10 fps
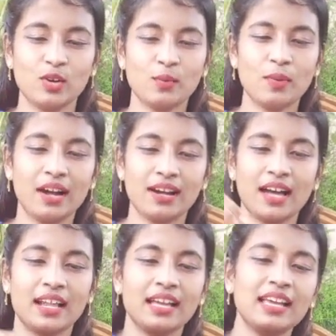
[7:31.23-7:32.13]
ரொம்ப
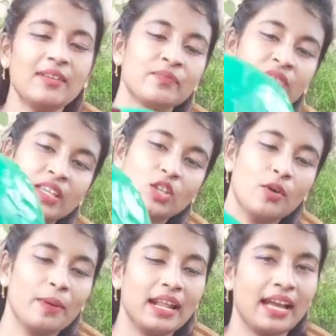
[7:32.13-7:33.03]
அழகாக இருக்குது இதோ
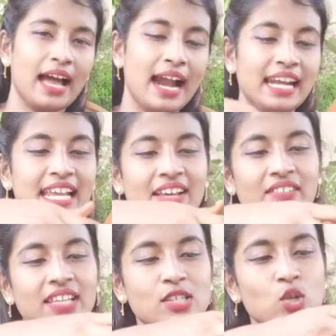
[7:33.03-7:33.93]
பாருங்கள் அடியில்
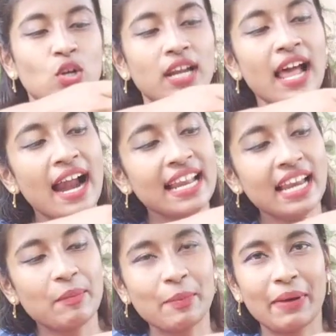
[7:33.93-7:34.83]
வந்து நான் சொன்னல
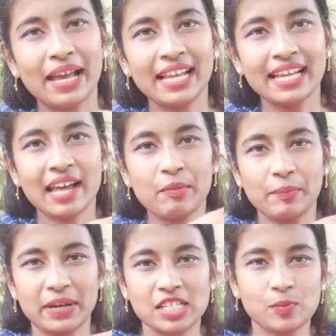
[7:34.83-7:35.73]
அடியில் இப்படி மைல்டாக இப்படி
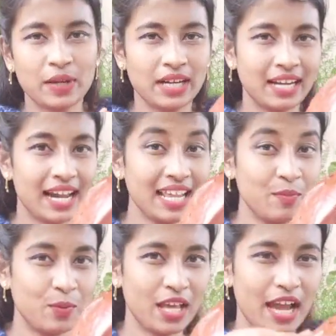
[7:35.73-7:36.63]
ப்ரெஸ் பண்ணனால
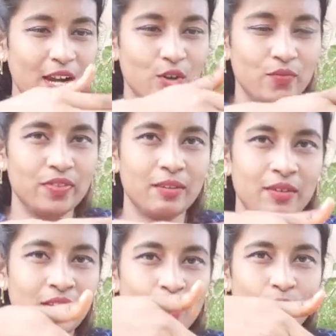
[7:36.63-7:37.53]
இப்படி ஆகிடும்
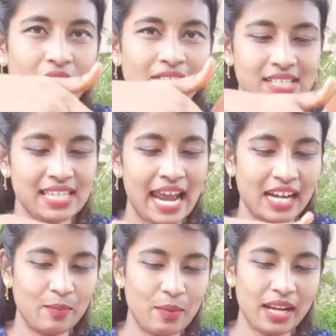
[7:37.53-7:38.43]
ஓகேவா
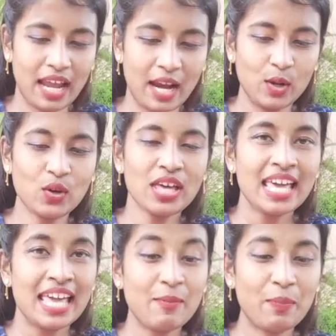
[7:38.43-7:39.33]
ஸ்டாண்ட் மாதிரி ஆகிடும்
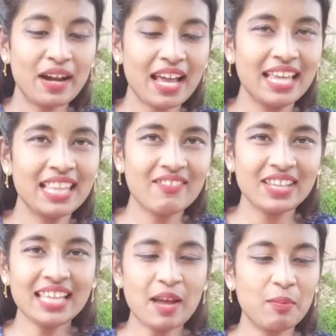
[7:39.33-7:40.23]
இப்போ நான் இதை
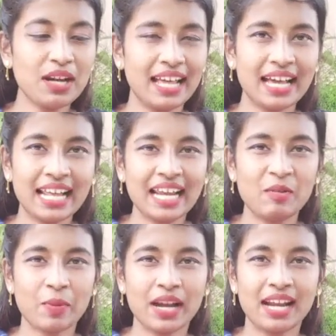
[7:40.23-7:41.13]
வந்து எப்படி
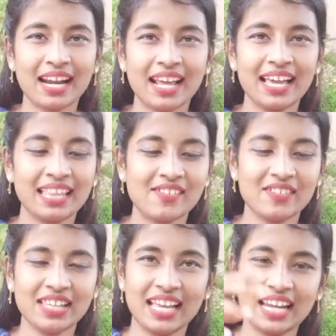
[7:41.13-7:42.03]
டெக்கரேட் பண்ணுறேன் இதில்
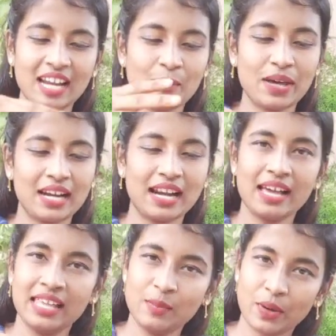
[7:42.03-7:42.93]
வந்து என்னென்ன
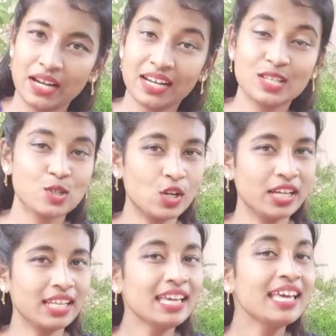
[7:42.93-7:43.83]
மாதிரிலாம் இது பண்ணுறேன்னு
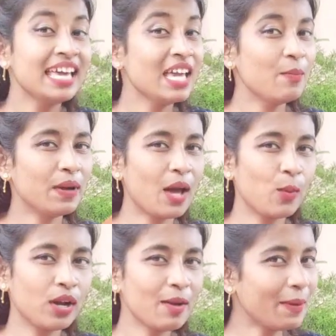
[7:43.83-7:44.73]
சொல்லிட்டு இப்போ நான்
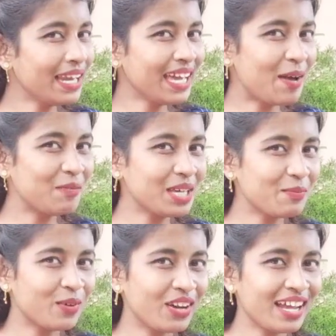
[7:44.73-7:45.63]
உங்களுக்கு பண்ணி காமிக்க
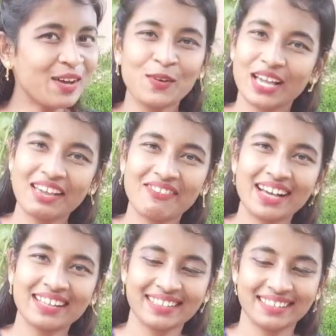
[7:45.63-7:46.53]
போகிறேன் ஓகேவா